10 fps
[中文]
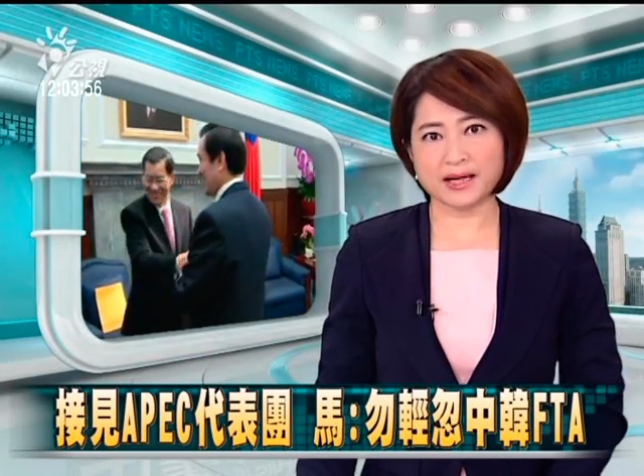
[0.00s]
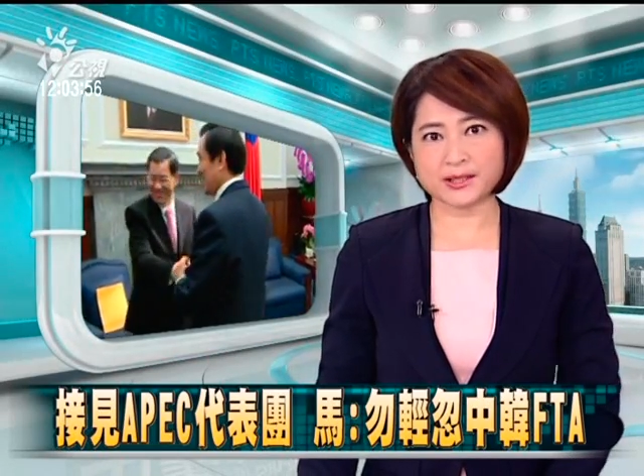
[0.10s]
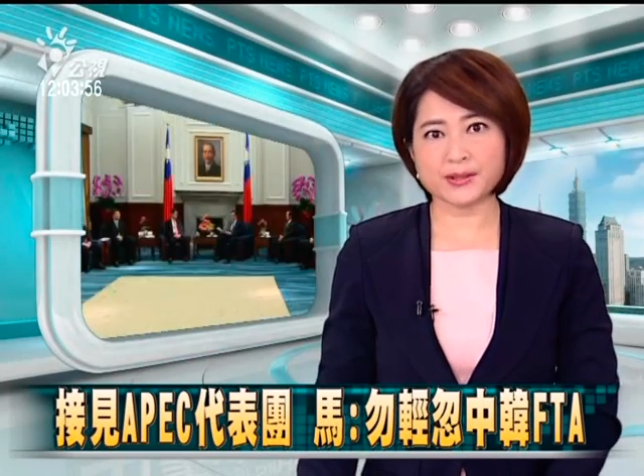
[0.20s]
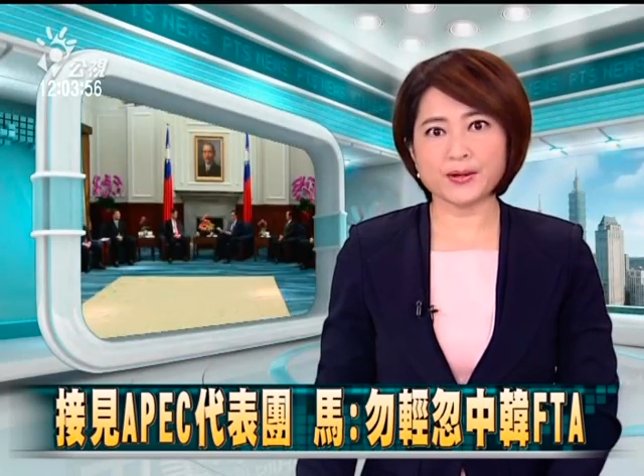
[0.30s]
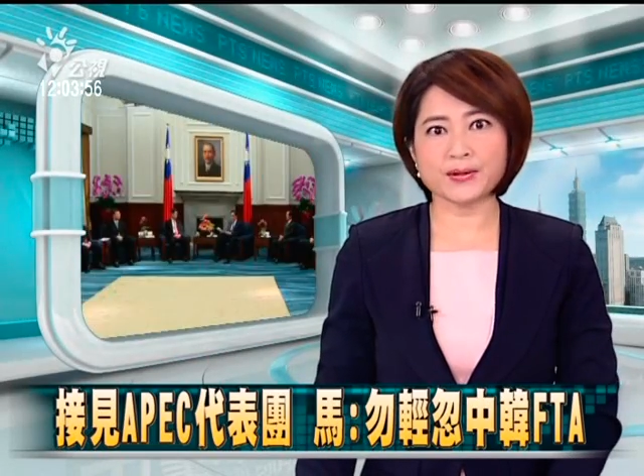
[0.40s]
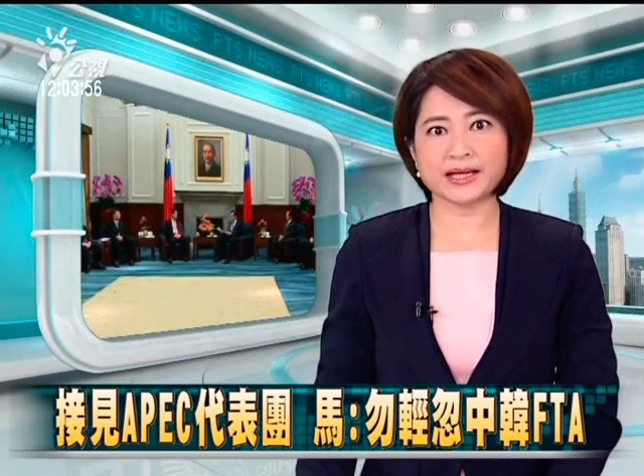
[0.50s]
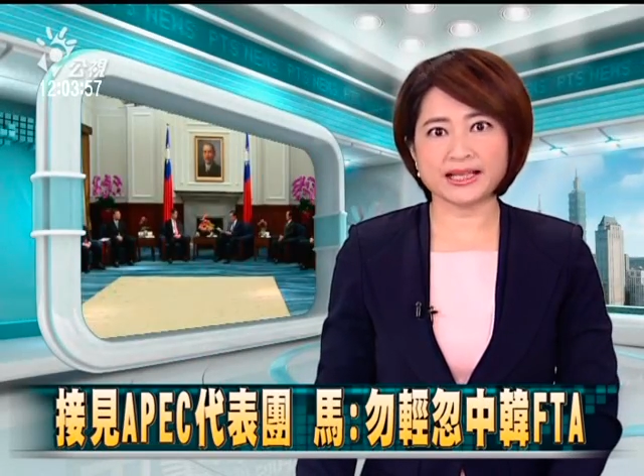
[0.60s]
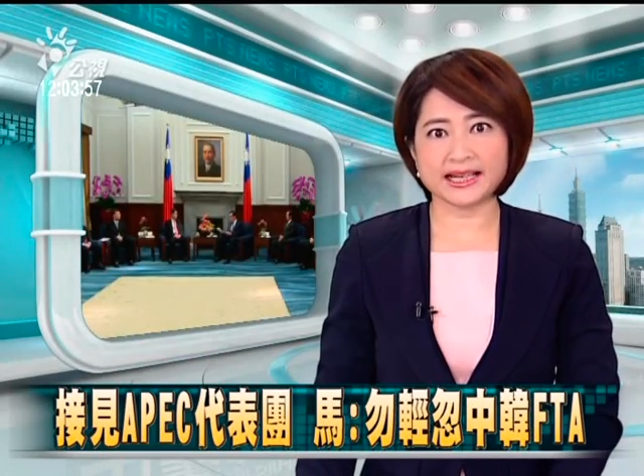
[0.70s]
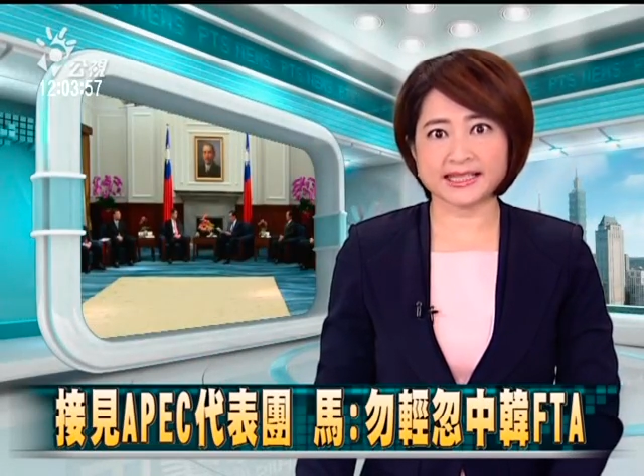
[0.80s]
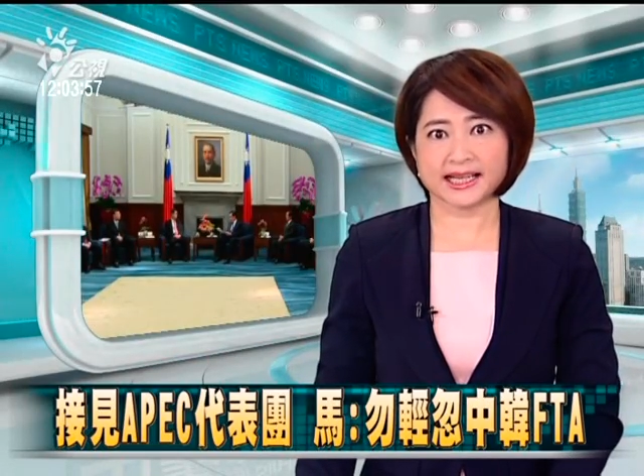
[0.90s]
马总统
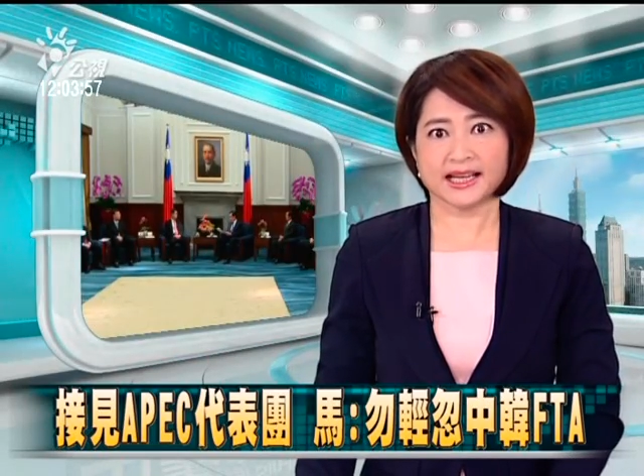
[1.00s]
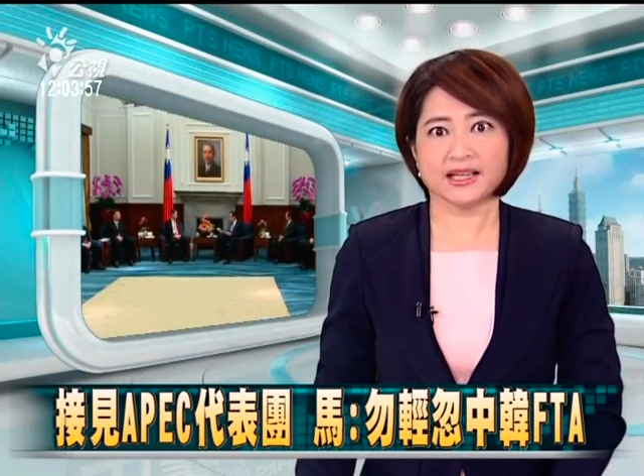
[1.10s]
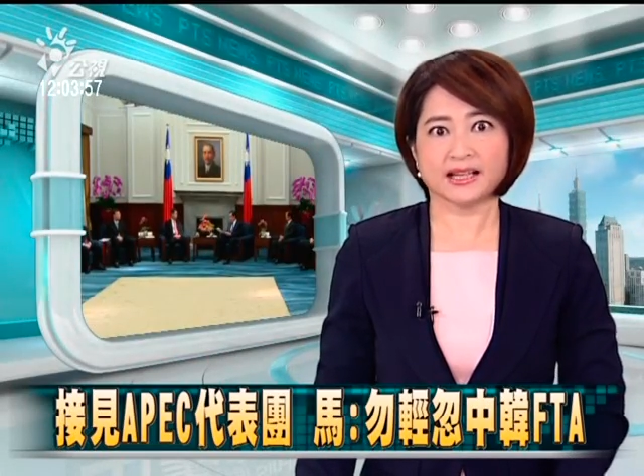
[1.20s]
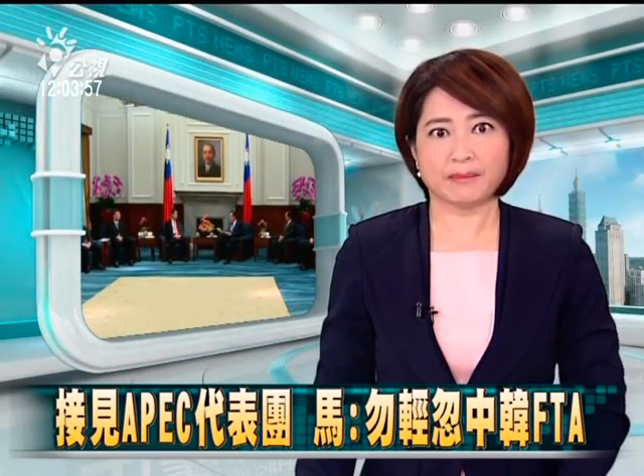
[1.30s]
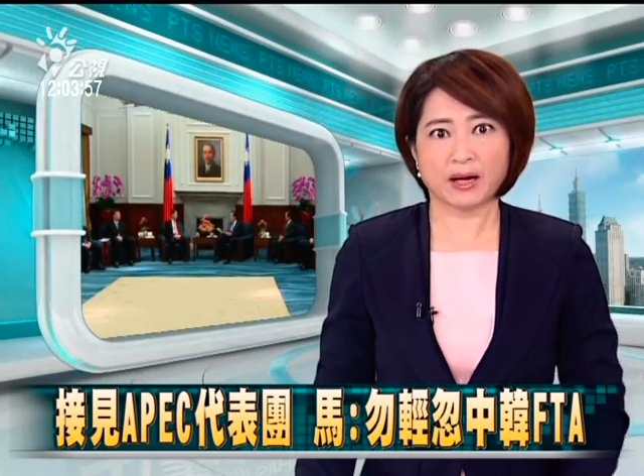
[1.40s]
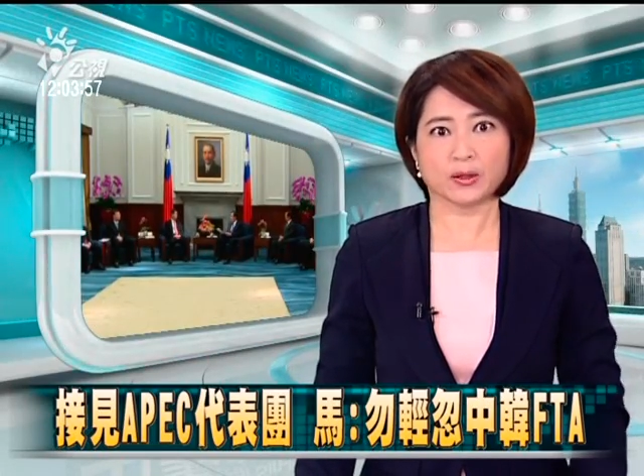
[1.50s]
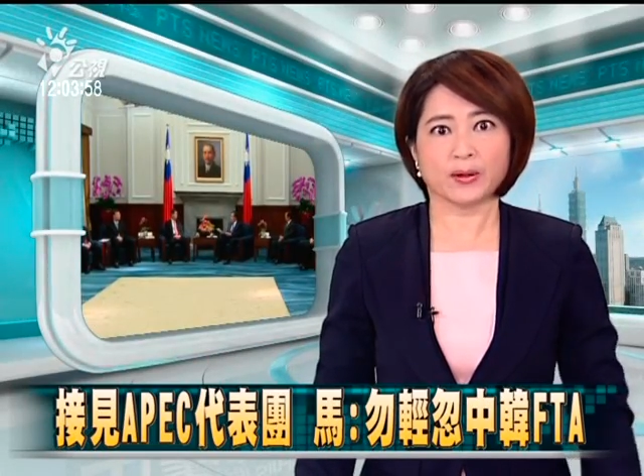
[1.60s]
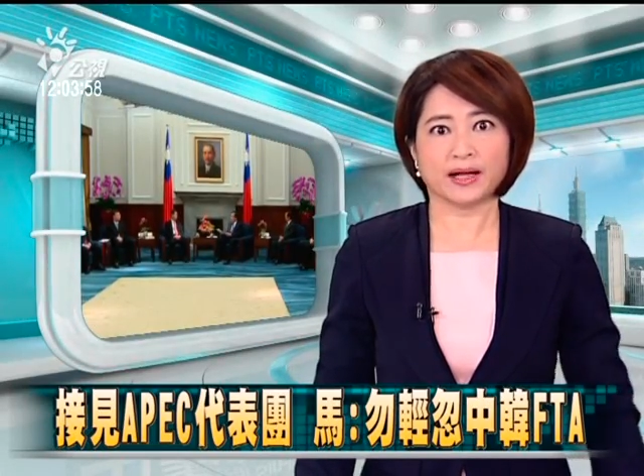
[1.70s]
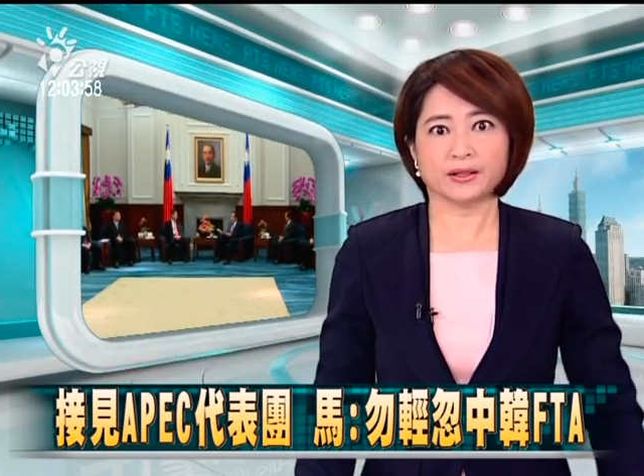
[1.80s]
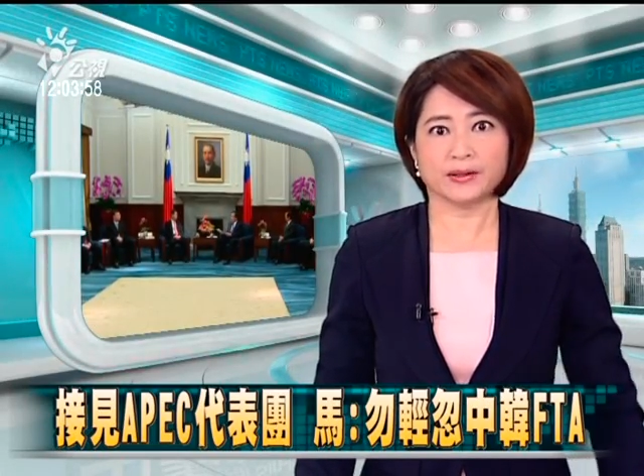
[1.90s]
今日接见代表团，